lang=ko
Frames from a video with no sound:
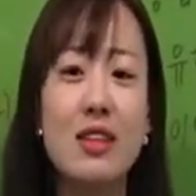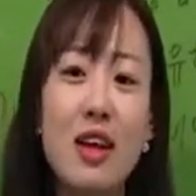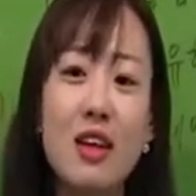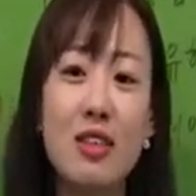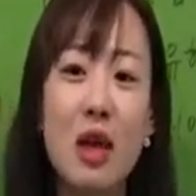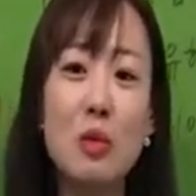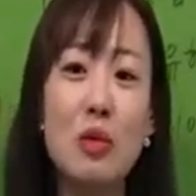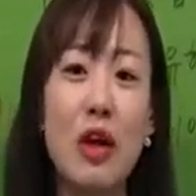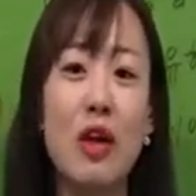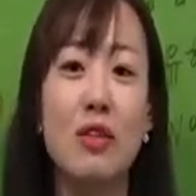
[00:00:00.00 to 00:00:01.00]
그랬기
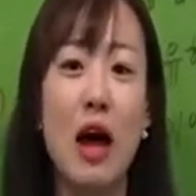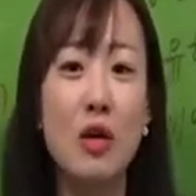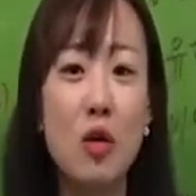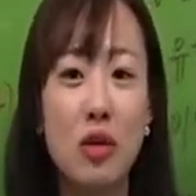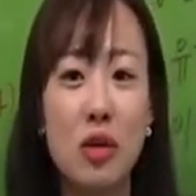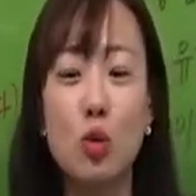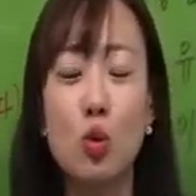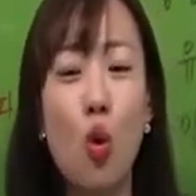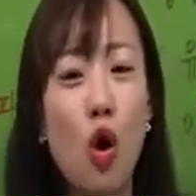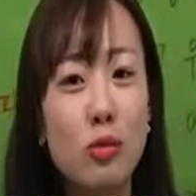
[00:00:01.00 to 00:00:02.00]
때문에 당연히
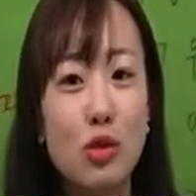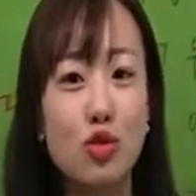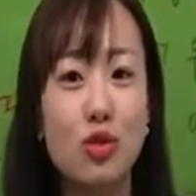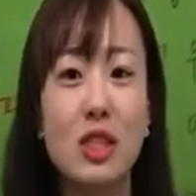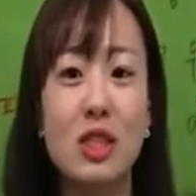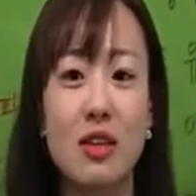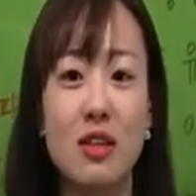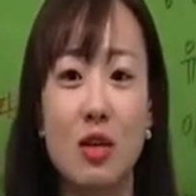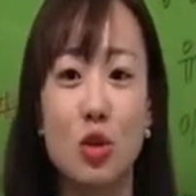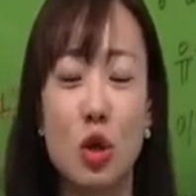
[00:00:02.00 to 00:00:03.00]
농업을
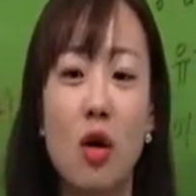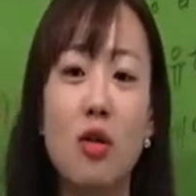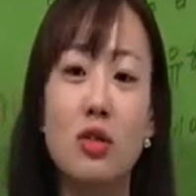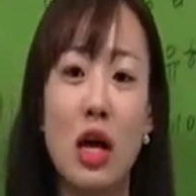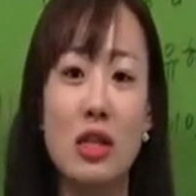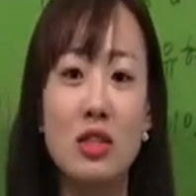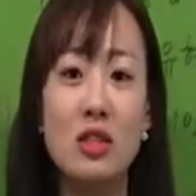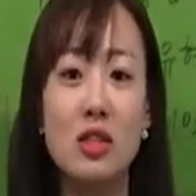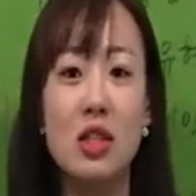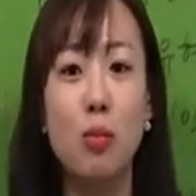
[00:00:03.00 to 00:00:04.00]
중시했겠죠.
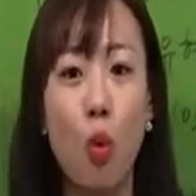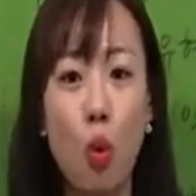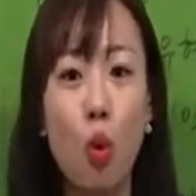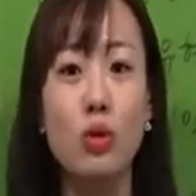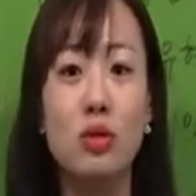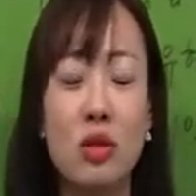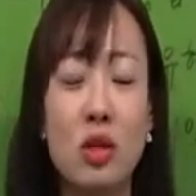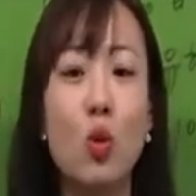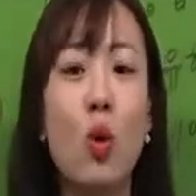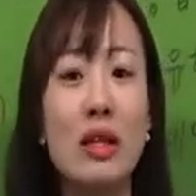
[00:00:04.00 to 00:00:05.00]
자신들이 보고
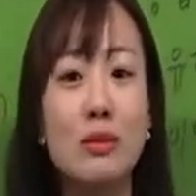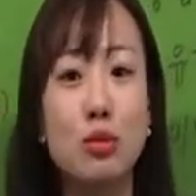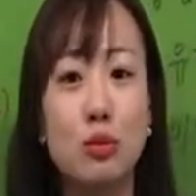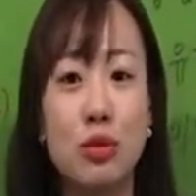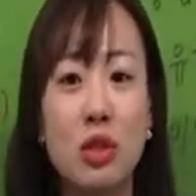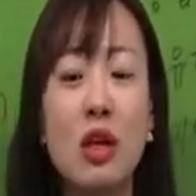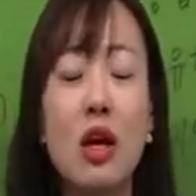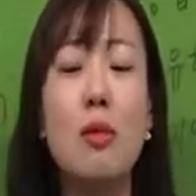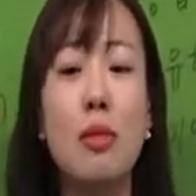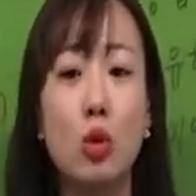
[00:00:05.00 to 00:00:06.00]
느끼고 하는
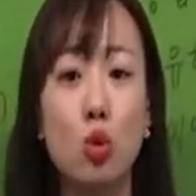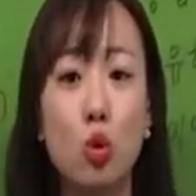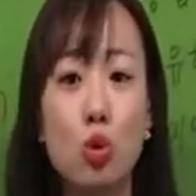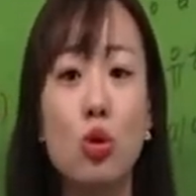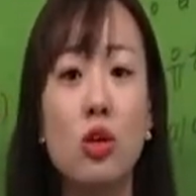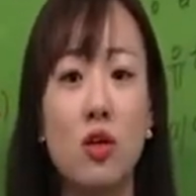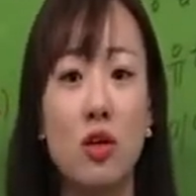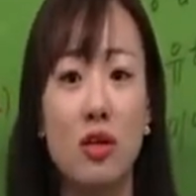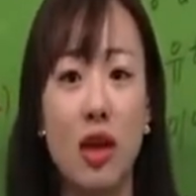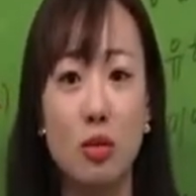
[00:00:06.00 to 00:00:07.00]
부분이 바로
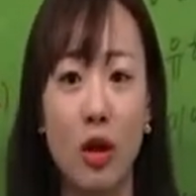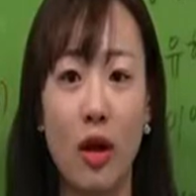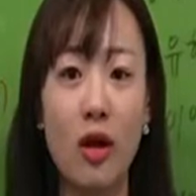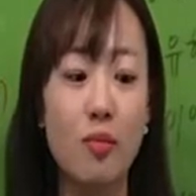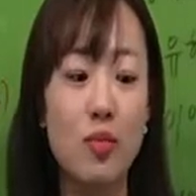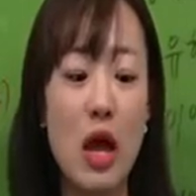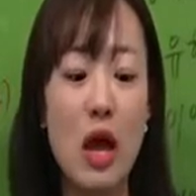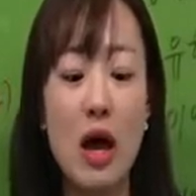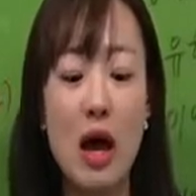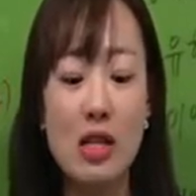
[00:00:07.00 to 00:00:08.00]
농촌이었기 때문에.
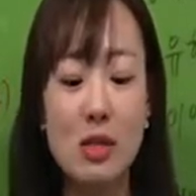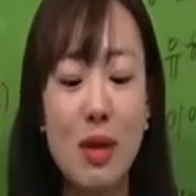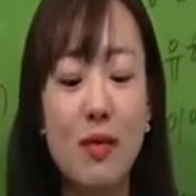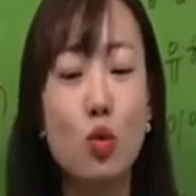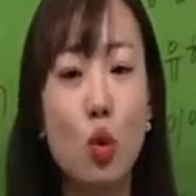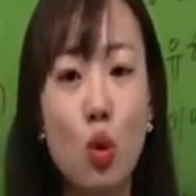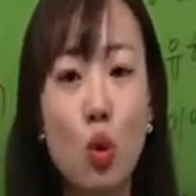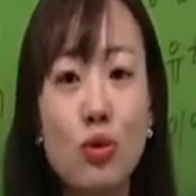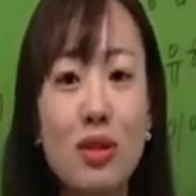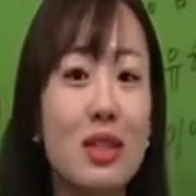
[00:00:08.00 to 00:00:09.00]
하지만
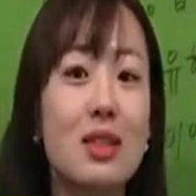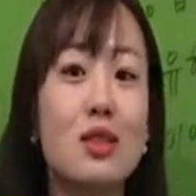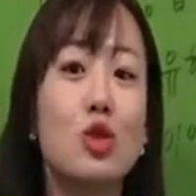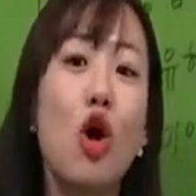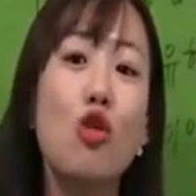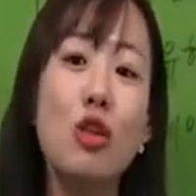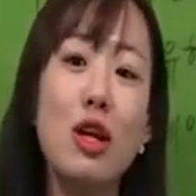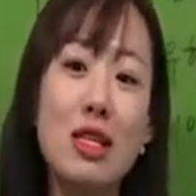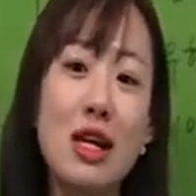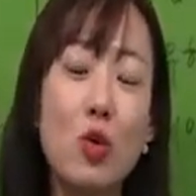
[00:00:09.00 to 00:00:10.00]
노론들은
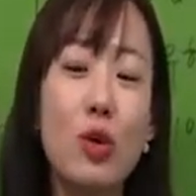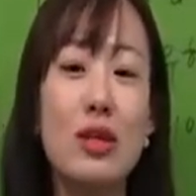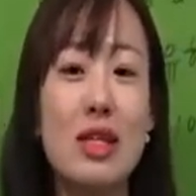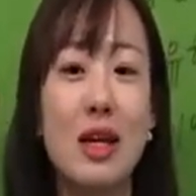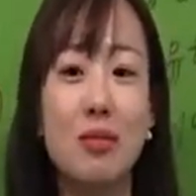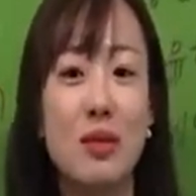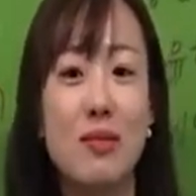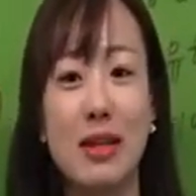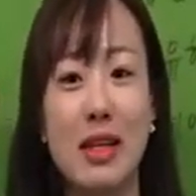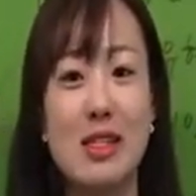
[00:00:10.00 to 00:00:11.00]
서울에 살고 있는 사람들이
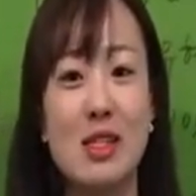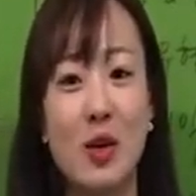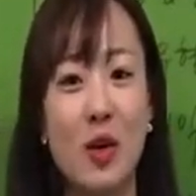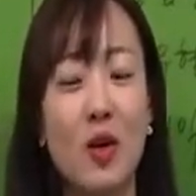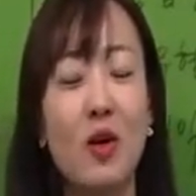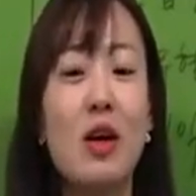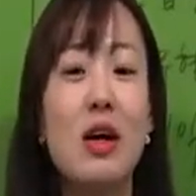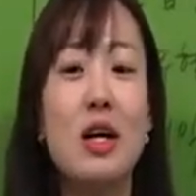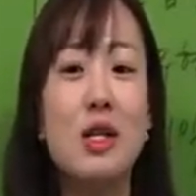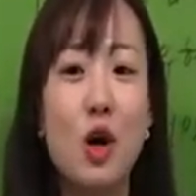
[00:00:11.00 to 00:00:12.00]
많았어요.
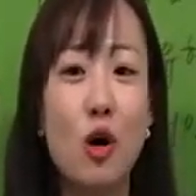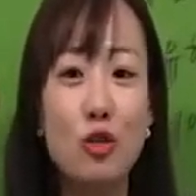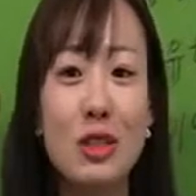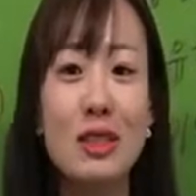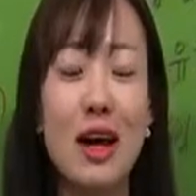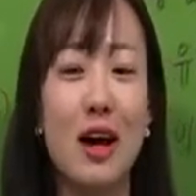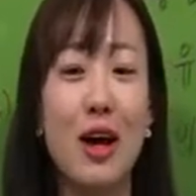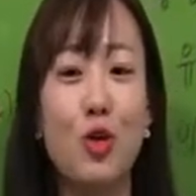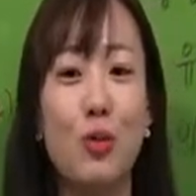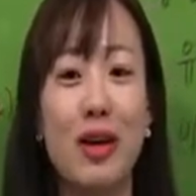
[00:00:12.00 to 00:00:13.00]
서울은
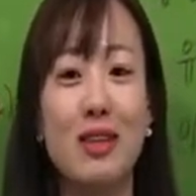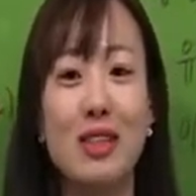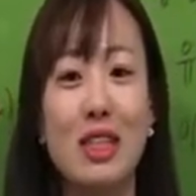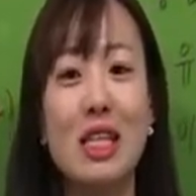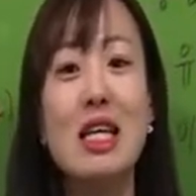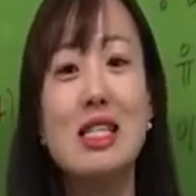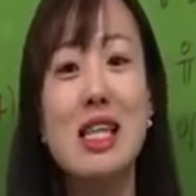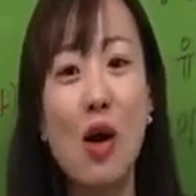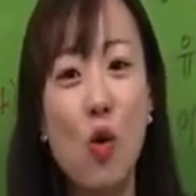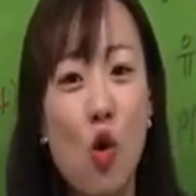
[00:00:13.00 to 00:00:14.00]
아까도 말했듯이
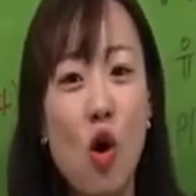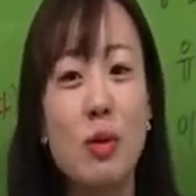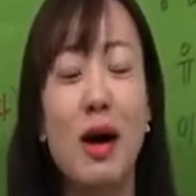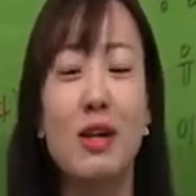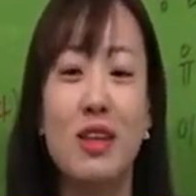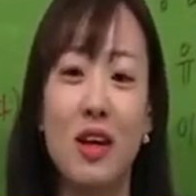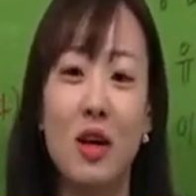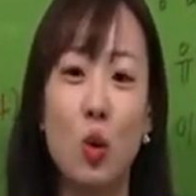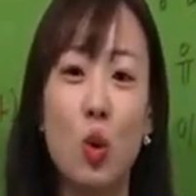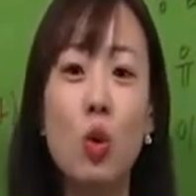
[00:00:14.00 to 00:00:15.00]
상공업이
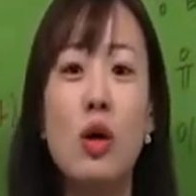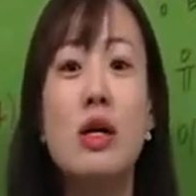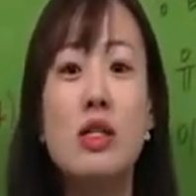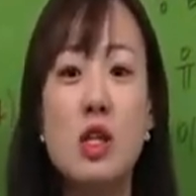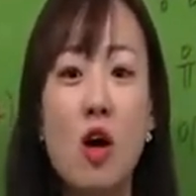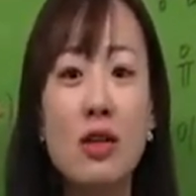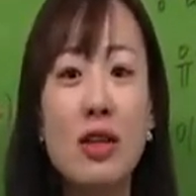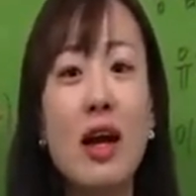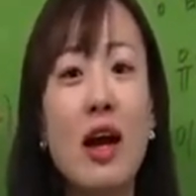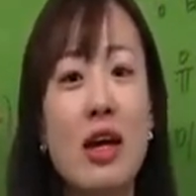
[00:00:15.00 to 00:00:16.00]
발달했고
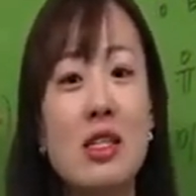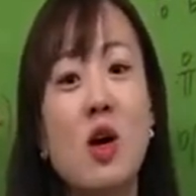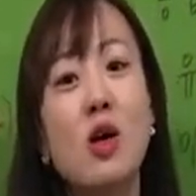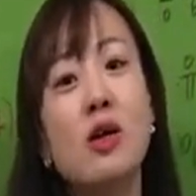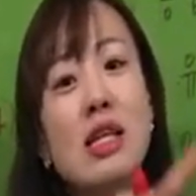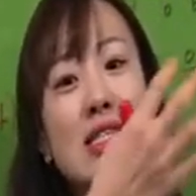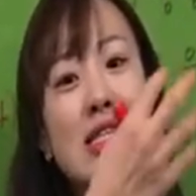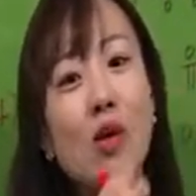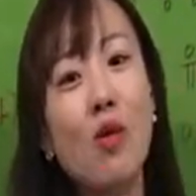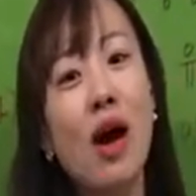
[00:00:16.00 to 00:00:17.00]
청나라에서
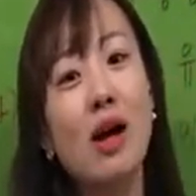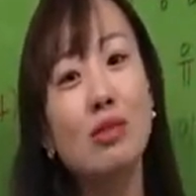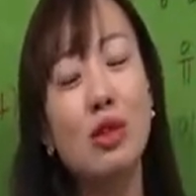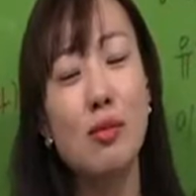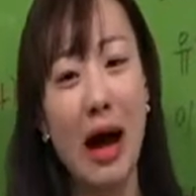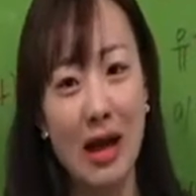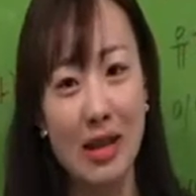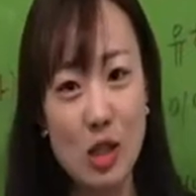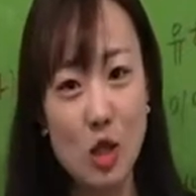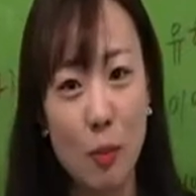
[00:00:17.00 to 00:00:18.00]
사상과 학문을
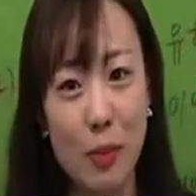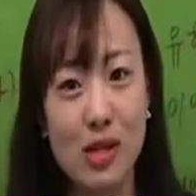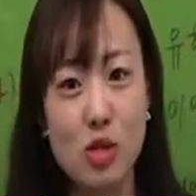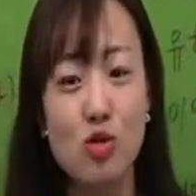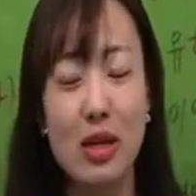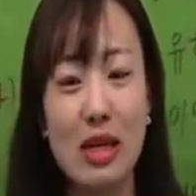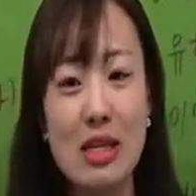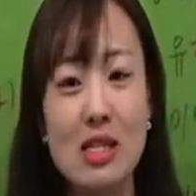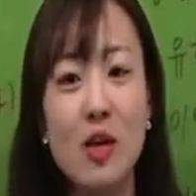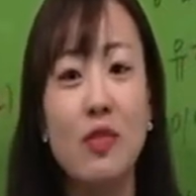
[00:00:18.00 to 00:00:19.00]
많이 접할 수
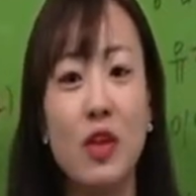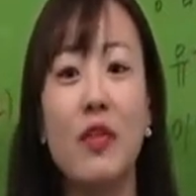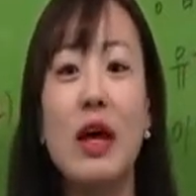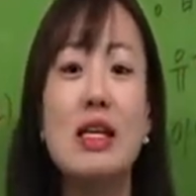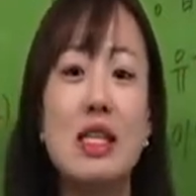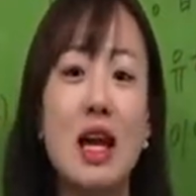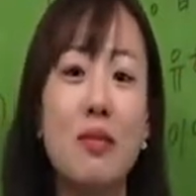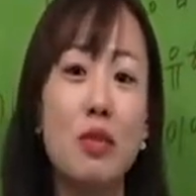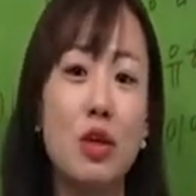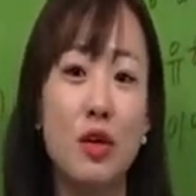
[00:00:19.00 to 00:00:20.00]
있었던
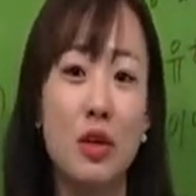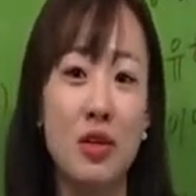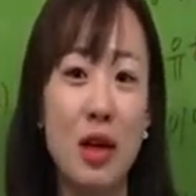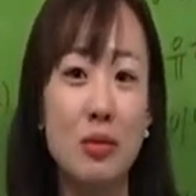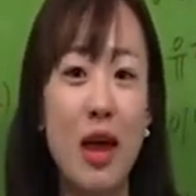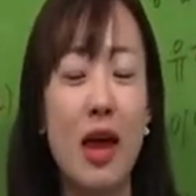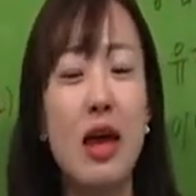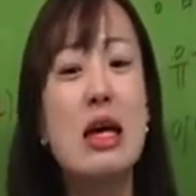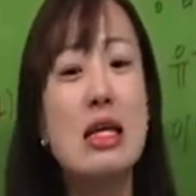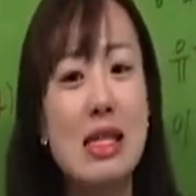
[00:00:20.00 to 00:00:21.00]
사람들이었기
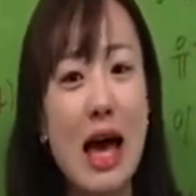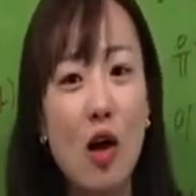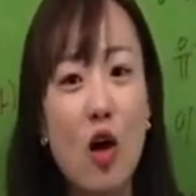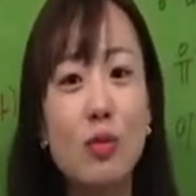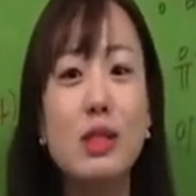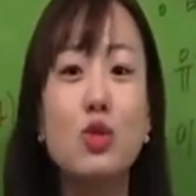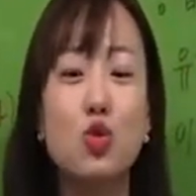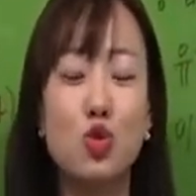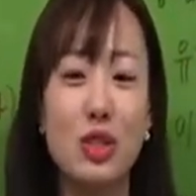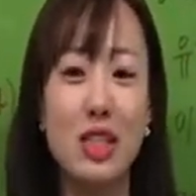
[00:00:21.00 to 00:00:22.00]
때문에 상업을
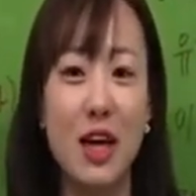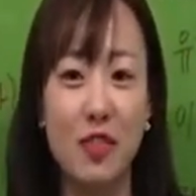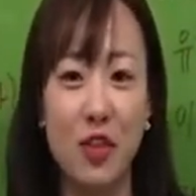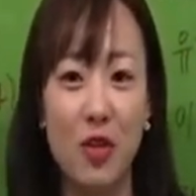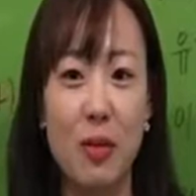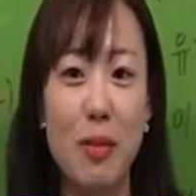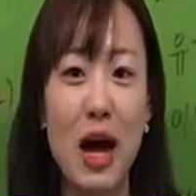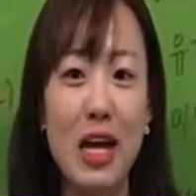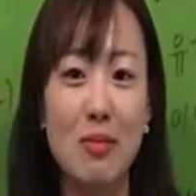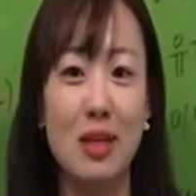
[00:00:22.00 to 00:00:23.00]
중시했던
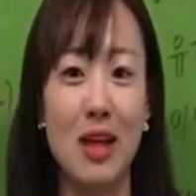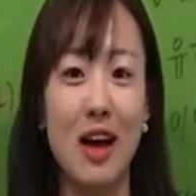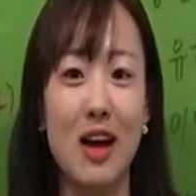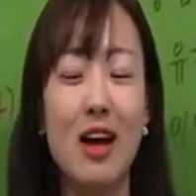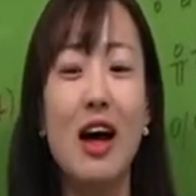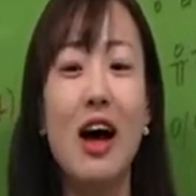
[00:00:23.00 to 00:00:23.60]
파입니다.